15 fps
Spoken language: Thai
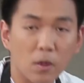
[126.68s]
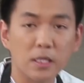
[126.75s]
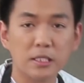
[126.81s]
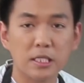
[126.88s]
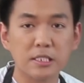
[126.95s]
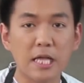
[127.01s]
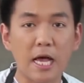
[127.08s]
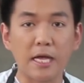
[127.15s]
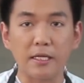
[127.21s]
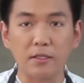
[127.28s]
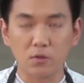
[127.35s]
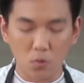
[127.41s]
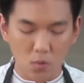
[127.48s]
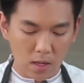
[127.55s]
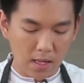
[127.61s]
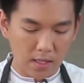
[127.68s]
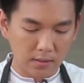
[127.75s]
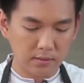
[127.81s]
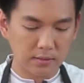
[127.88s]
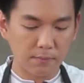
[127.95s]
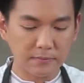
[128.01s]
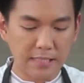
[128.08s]
ผมก็เลยจะใส่ตัว
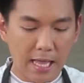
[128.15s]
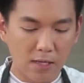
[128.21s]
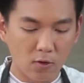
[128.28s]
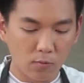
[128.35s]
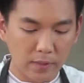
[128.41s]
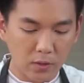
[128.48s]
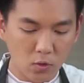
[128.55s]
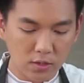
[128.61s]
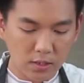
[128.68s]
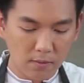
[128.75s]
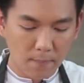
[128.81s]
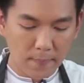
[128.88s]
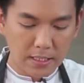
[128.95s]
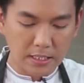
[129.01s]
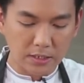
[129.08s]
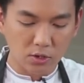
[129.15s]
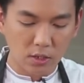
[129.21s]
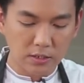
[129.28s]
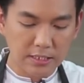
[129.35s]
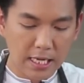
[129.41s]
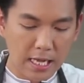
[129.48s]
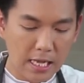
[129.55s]
น้ำตาลลงไปด้วยสักประมาณงช้อ
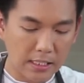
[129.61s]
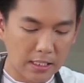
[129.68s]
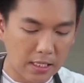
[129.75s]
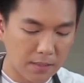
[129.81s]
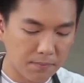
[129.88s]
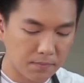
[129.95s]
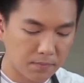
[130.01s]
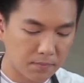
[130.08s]
นชานะครับ